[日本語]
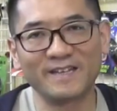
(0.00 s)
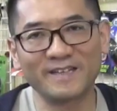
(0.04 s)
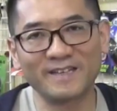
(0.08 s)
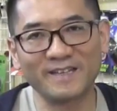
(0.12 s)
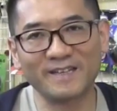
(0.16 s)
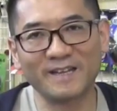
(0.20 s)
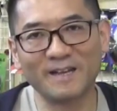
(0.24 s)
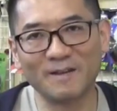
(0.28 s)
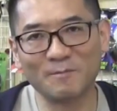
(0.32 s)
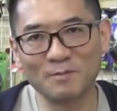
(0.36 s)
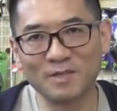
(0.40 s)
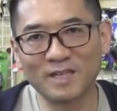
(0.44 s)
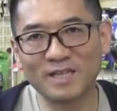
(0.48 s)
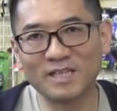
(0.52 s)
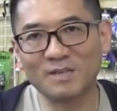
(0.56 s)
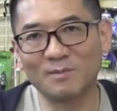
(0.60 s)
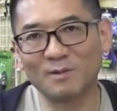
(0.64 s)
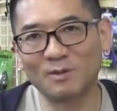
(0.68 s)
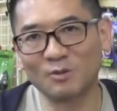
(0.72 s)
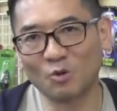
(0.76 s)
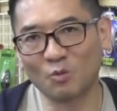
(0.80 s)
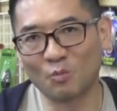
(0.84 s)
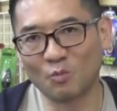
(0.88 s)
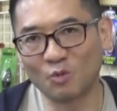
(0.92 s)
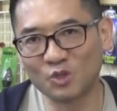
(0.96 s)
ただ皆
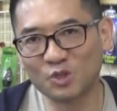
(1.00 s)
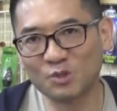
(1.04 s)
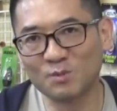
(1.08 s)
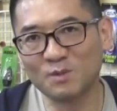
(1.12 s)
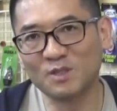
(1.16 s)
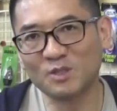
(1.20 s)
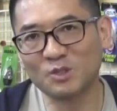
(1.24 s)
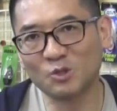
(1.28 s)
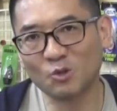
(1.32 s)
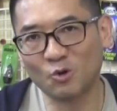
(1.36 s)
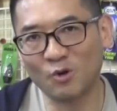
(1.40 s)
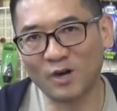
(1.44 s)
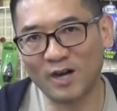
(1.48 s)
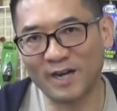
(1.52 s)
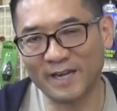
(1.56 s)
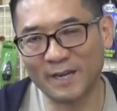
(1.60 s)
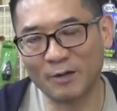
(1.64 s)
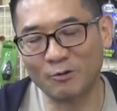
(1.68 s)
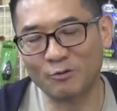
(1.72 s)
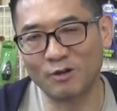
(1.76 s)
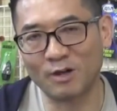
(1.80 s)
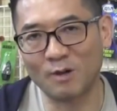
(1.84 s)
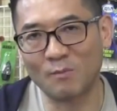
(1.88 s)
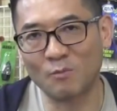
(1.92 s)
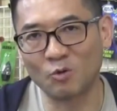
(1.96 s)
様のモチベーションを上げ
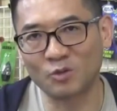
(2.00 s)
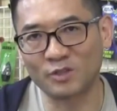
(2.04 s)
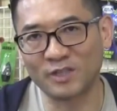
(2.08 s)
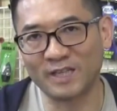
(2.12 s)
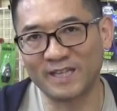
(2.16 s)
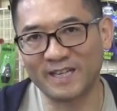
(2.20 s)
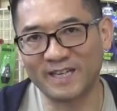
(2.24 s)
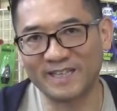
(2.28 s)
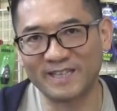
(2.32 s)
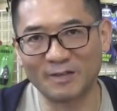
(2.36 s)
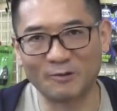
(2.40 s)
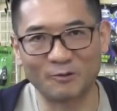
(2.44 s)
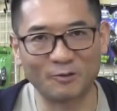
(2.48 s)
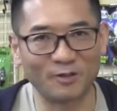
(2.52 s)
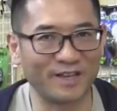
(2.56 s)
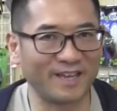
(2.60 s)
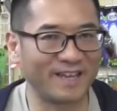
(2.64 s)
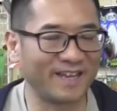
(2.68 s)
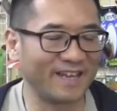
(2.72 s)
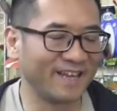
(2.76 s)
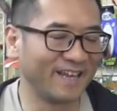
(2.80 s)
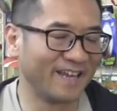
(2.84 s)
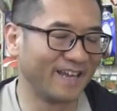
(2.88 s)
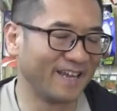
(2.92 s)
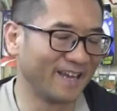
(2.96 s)
るのが目的だったの
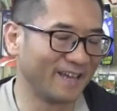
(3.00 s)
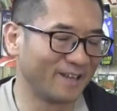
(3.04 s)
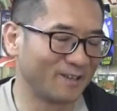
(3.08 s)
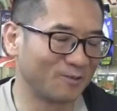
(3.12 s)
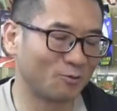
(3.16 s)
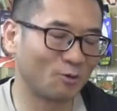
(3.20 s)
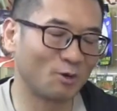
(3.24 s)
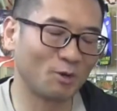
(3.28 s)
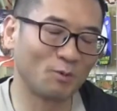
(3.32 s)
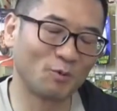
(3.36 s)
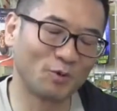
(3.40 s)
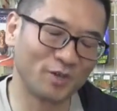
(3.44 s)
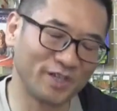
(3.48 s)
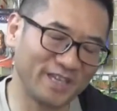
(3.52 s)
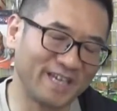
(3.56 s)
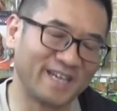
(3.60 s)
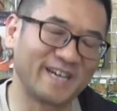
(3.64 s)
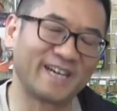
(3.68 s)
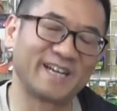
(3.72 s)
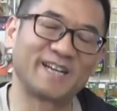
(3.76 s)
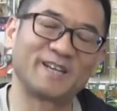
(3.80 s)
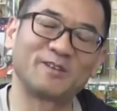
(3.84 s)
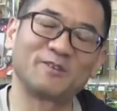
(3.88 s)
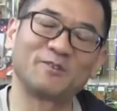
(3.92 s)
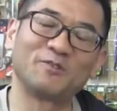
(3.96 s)
で、それもいい
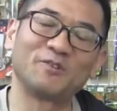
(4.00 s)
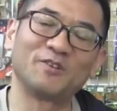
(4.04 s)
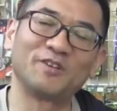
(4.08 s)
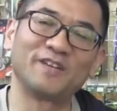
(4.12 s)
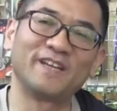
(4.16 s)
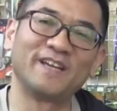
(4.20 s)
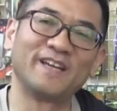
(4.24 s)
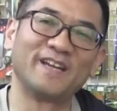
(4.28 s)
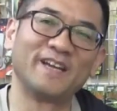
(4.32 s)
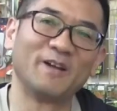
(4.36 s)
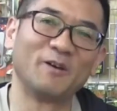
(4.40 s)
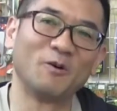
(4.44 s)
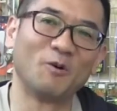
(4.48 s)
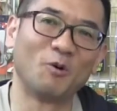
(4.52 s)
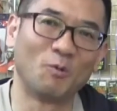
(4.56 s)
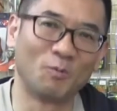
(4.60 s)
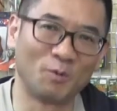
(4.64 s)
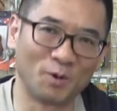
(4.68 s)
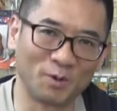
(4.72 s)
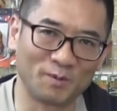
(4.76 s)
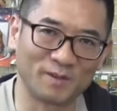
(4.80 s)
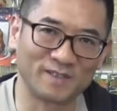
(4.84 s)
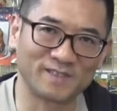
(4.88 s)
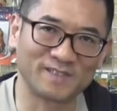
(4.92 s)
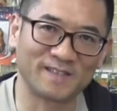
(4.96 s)
かなというふうに
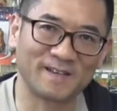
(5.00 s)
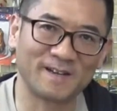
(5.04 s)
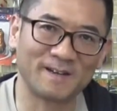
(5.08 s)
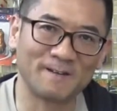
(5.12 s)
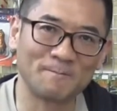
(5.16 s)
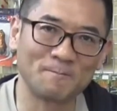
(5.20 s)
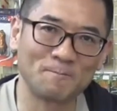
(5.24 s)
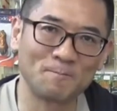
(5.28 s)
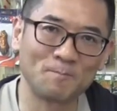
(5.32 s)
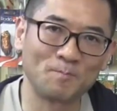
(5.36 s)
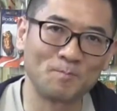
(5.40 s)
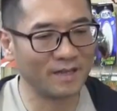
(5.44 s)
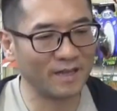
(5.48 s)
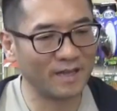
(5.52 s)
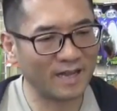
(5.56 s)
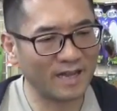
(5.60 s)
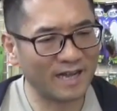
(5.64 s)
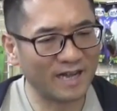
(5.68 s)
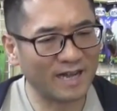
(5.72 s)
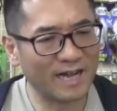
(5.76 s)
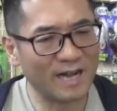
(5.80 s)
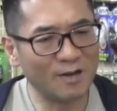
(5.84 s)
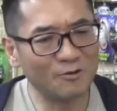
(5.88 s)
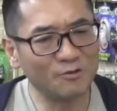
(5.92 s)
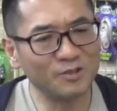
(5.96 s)
思いました。
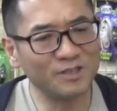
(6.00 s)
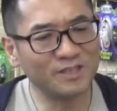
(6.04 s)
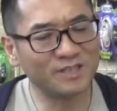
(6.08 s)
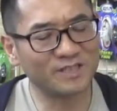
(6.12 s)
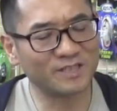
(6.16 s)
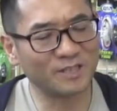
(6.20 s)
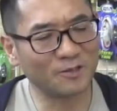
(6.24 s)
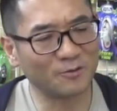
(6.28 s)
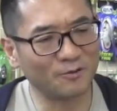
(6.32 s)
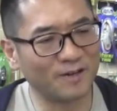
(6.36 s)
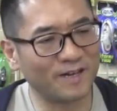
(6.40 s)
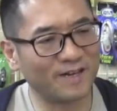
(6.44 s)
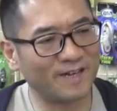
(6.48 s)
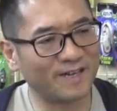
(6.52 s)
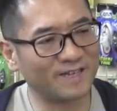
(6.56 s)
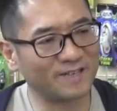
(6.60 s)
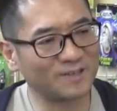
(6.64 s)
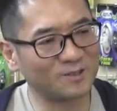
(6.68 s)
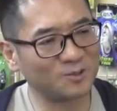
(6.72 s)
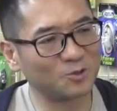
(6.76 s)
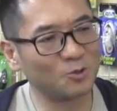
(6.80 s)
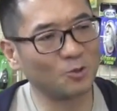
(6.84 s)
買うにしては